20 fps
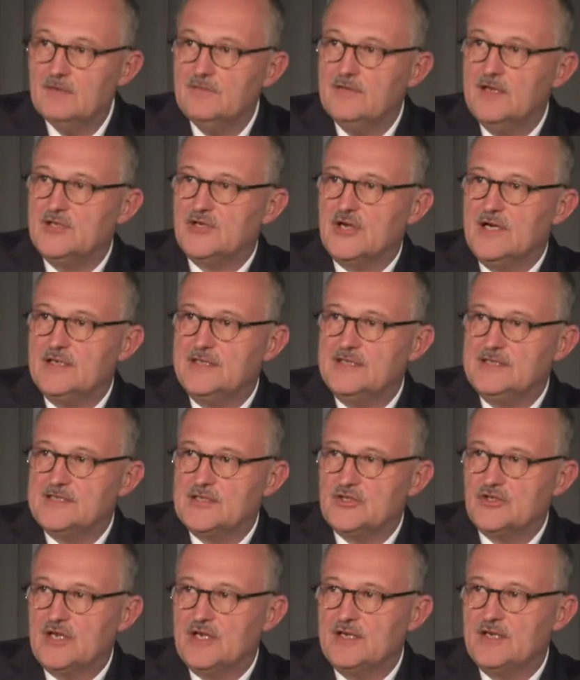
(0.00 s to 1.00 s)
welche an
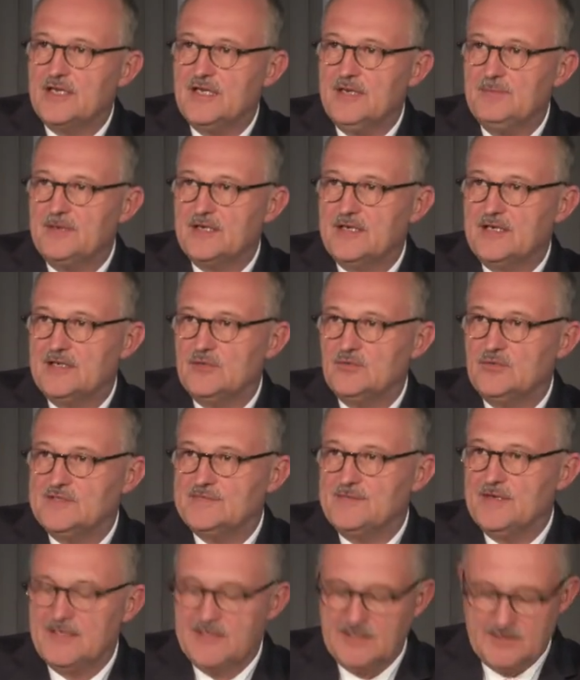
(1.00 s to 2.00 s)
dieser Strategieberatung
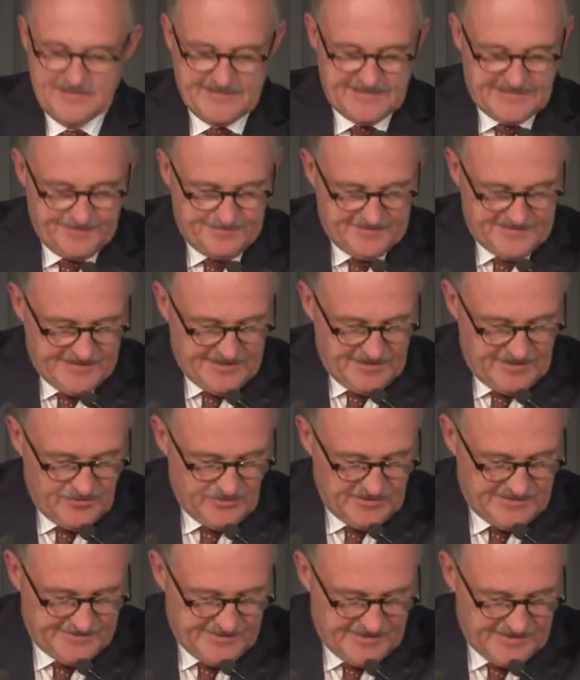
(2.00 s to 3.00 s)
2017
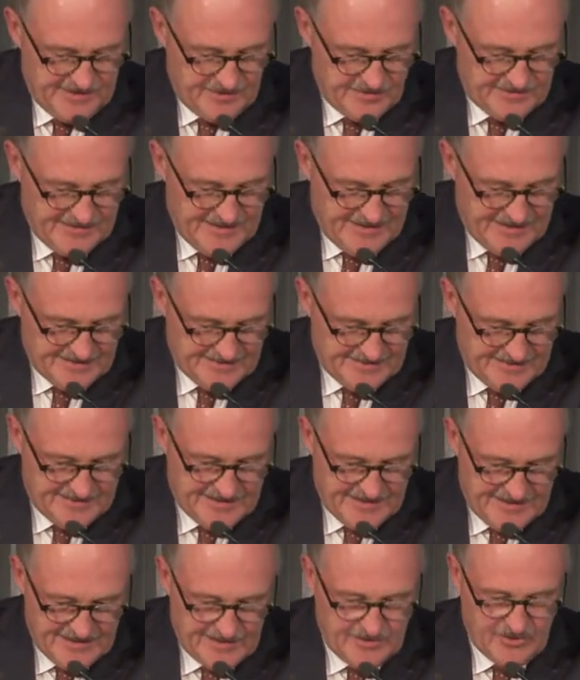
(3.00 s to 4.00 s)
und 2018
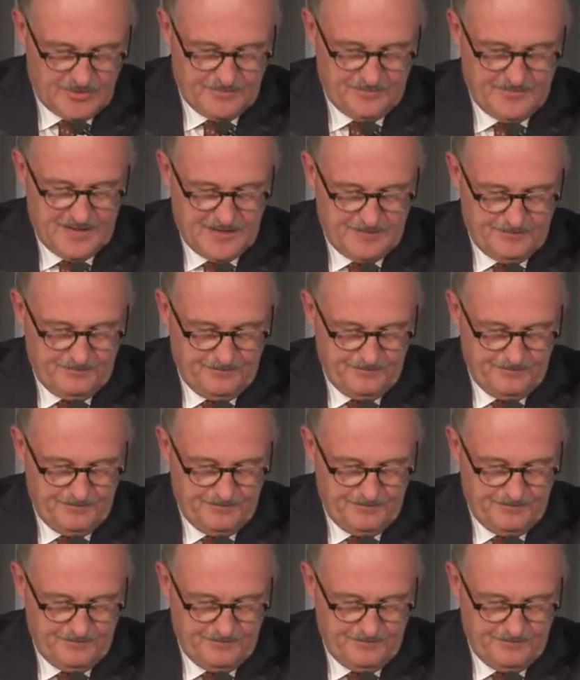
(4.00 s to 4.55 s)
teilgenommen haben.